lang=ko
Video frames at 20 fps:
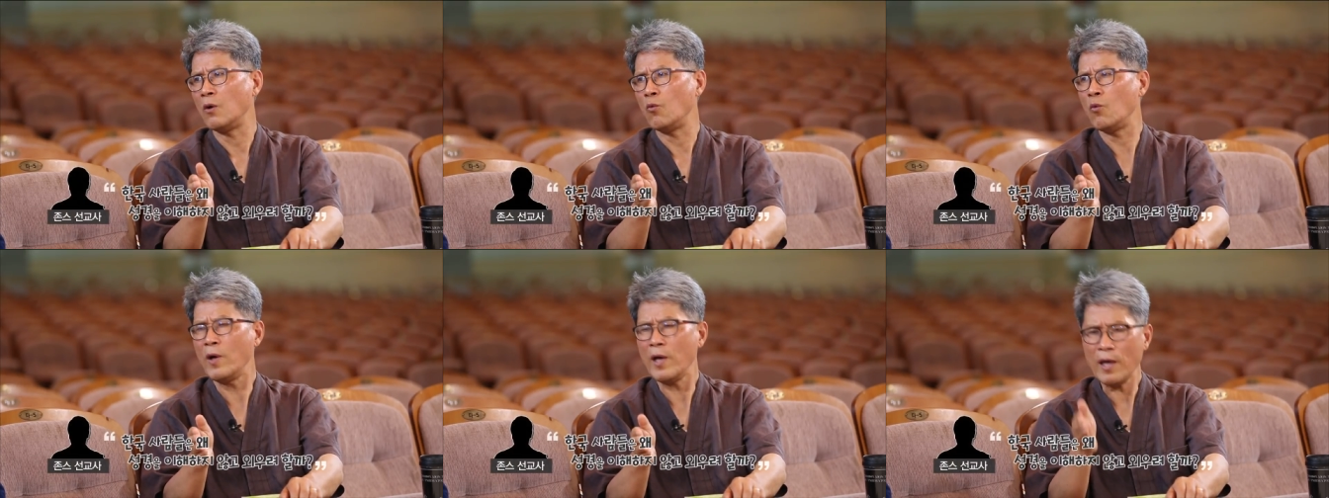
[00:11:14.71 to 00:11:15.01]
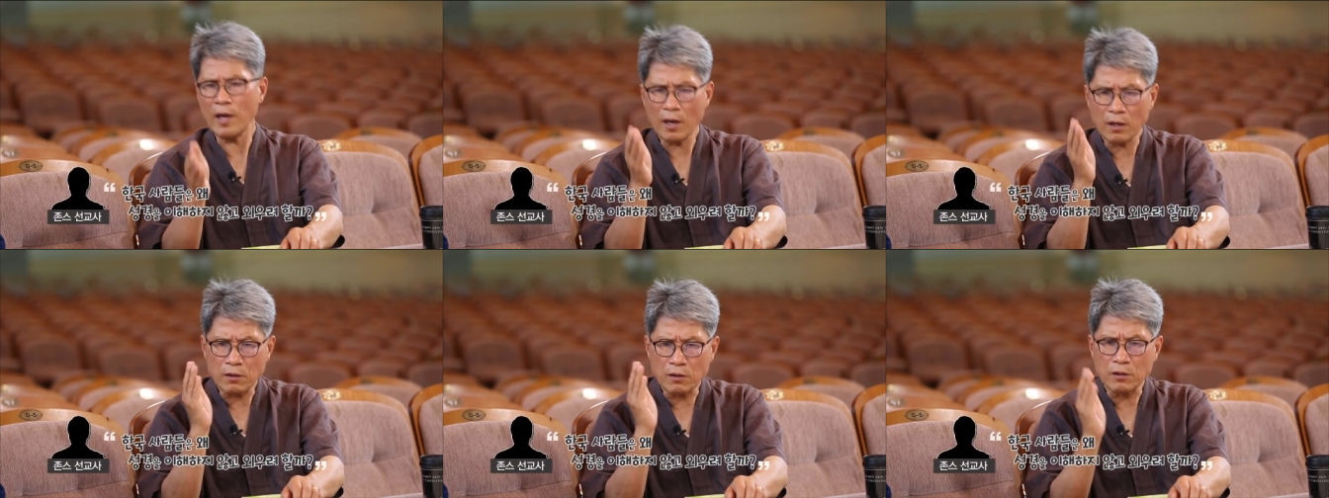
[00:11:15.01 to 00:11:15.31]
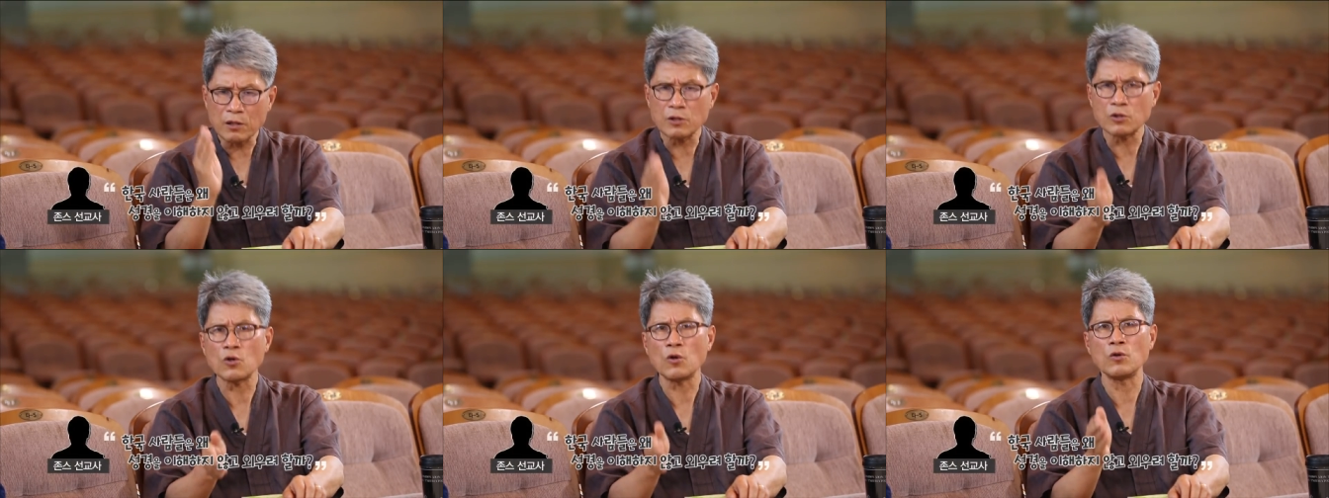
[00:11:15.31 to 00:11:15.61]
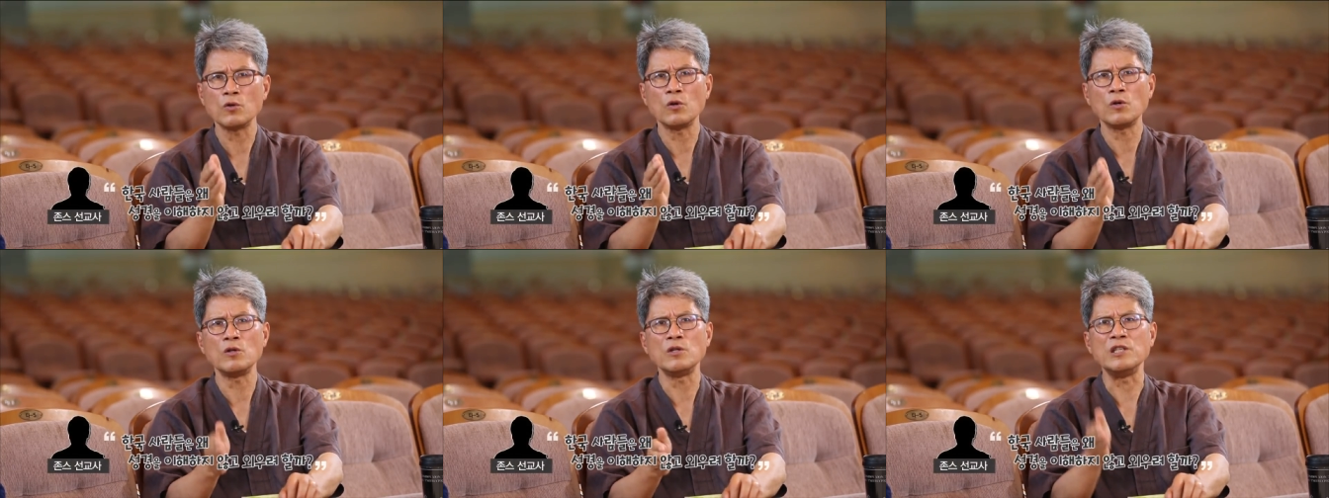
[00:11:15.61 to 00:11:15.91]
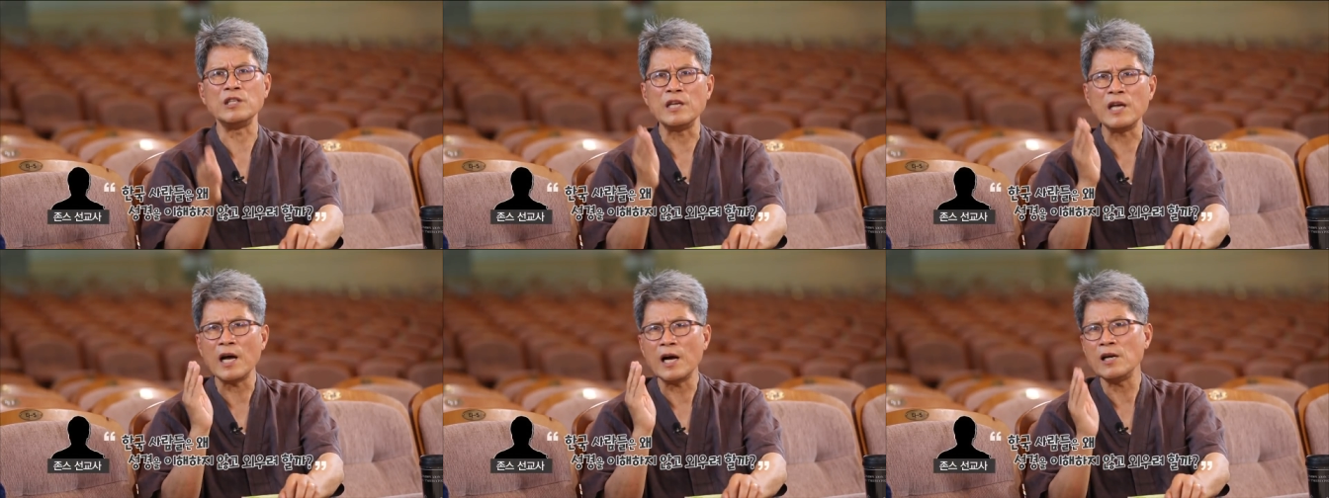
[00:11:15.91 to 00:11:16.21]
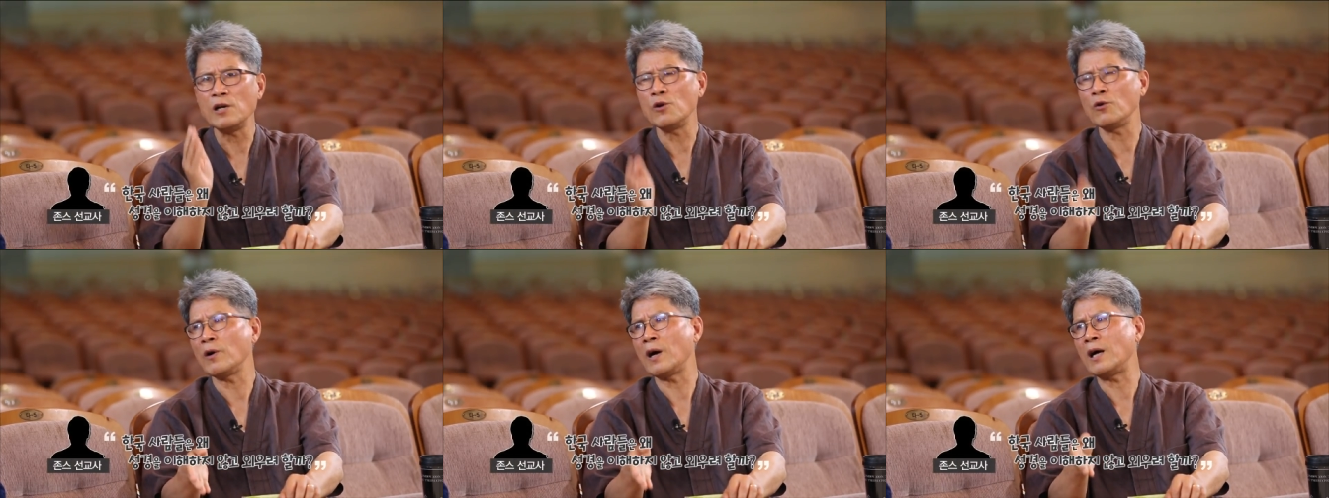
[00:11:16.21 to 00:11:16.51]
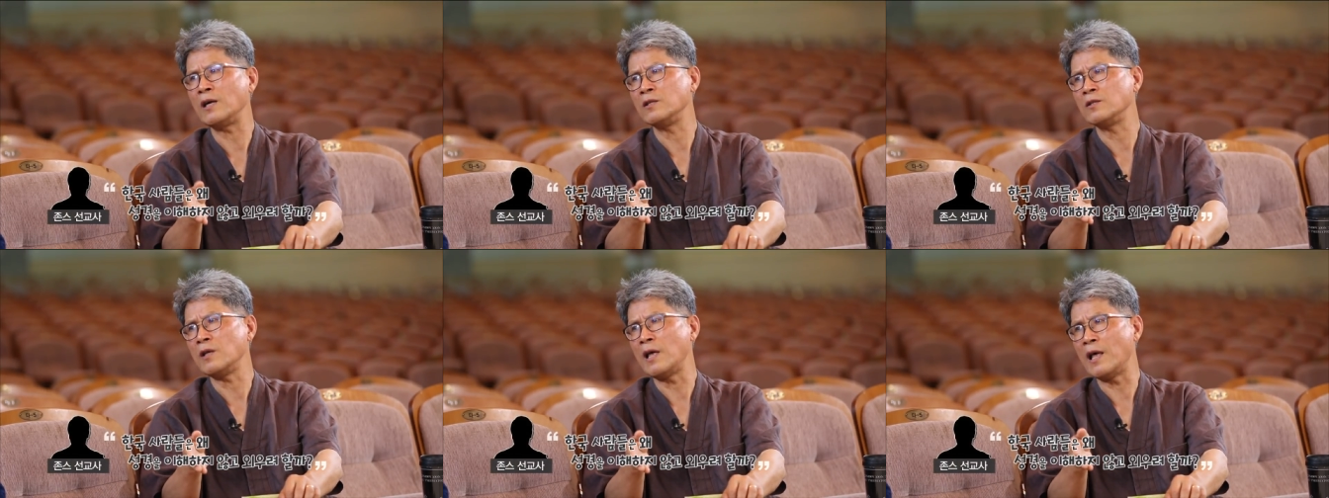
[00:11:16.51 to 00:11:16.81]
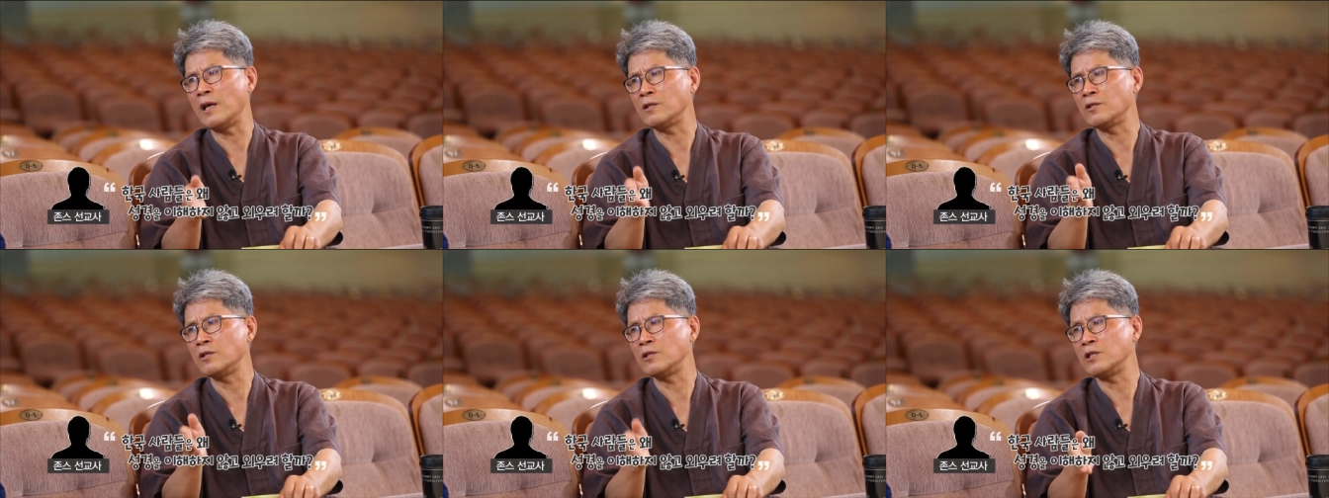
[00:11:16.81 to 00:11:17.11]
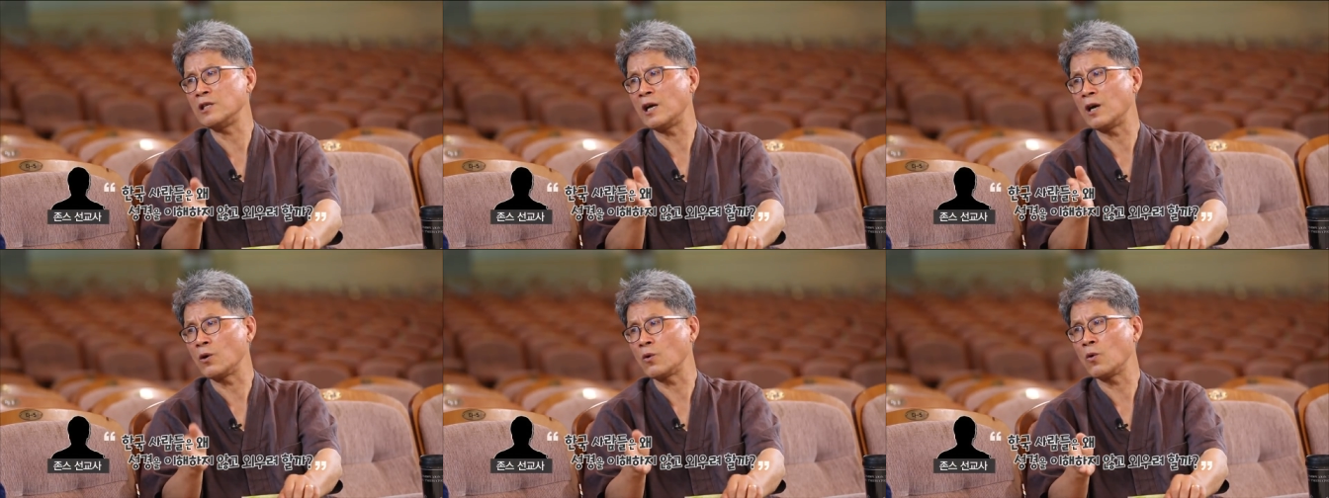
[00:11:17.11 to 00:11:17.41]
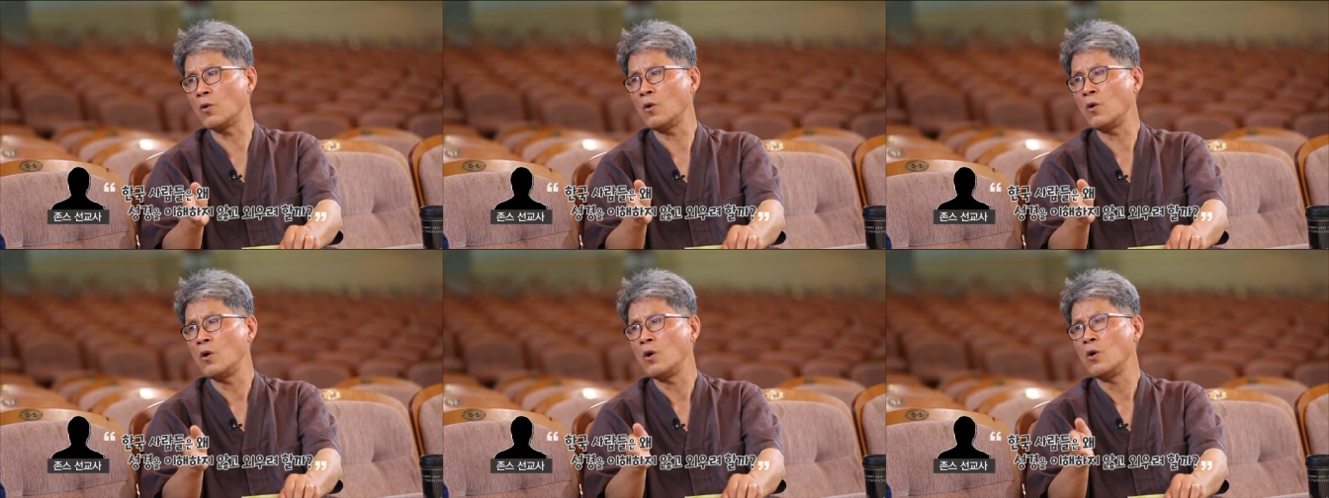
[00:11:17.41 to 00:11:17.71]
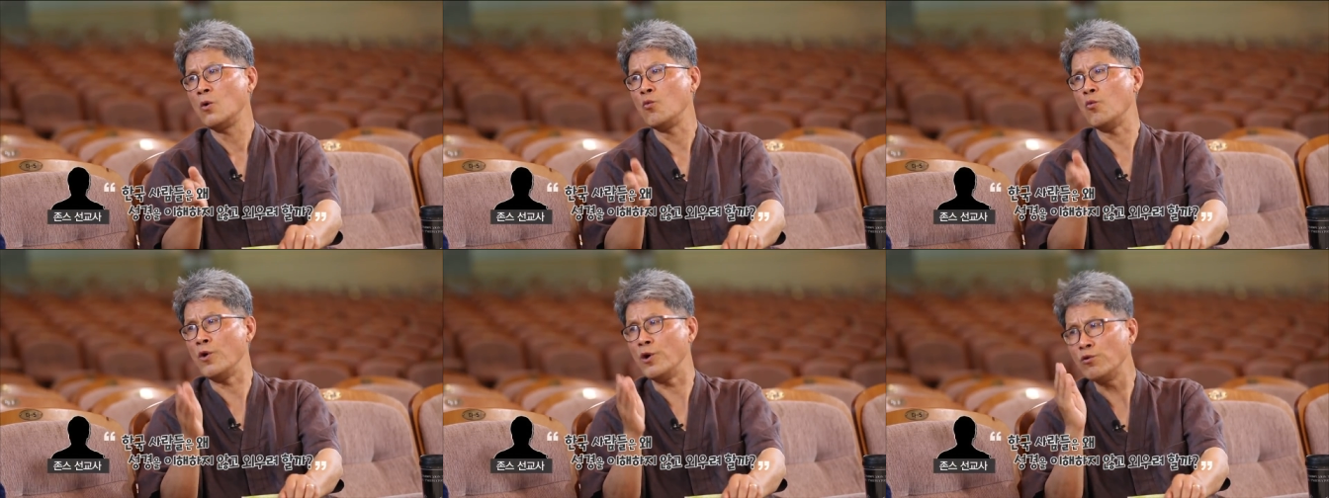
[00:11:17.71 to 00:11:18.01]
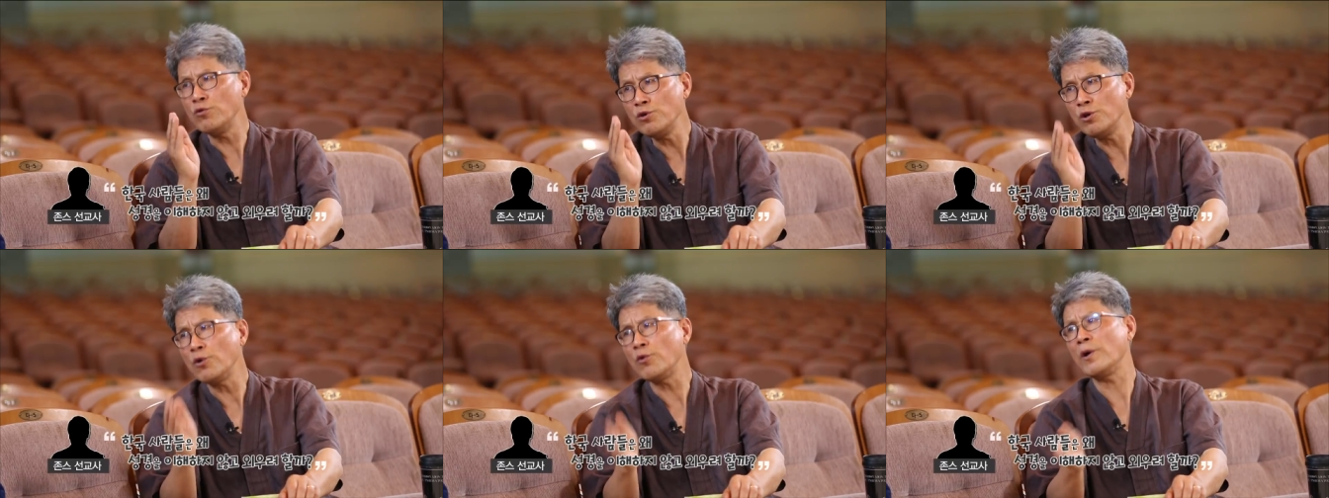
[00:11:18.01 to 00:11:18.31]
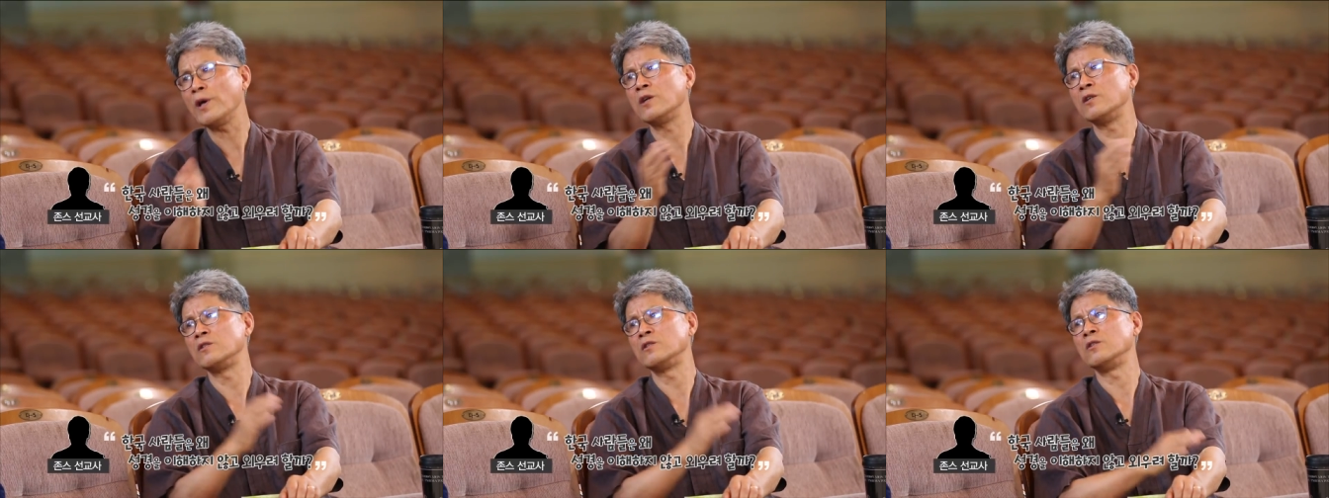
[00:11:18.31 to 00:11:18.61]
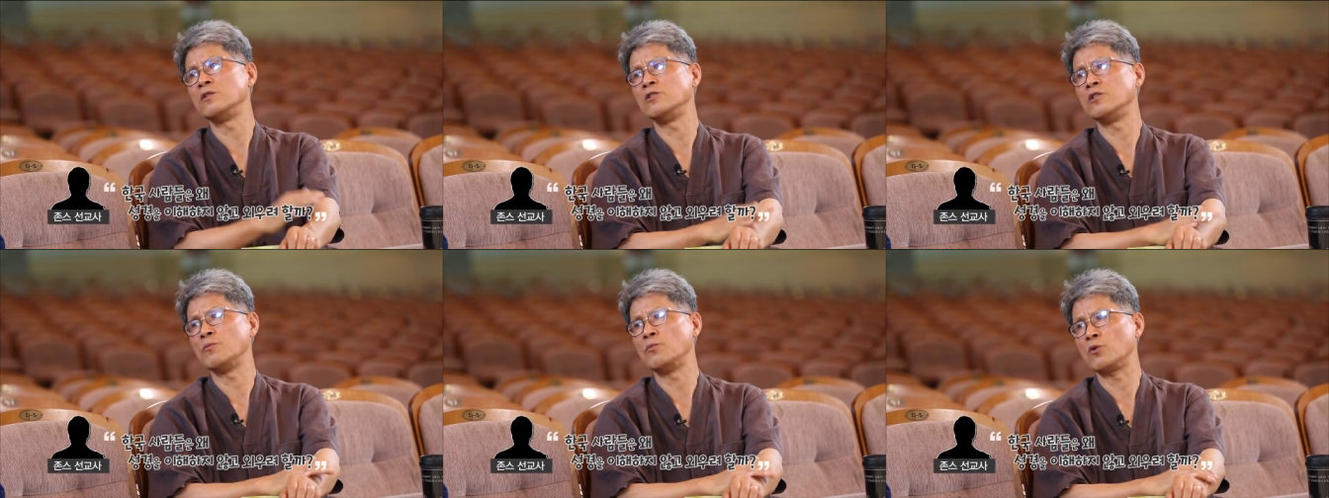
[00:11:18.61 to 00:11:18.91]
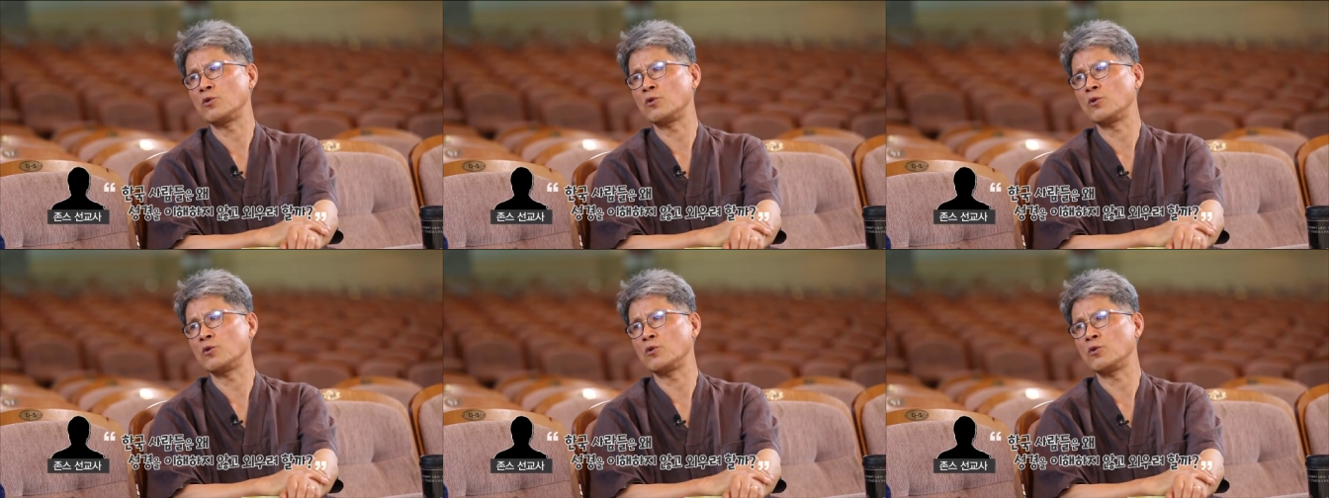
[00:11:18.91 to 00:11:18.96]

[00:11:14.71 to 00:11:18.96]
왜 그렇게 성경을 이해하려고 애쓰지 않고 외우려고 애를 쓰는지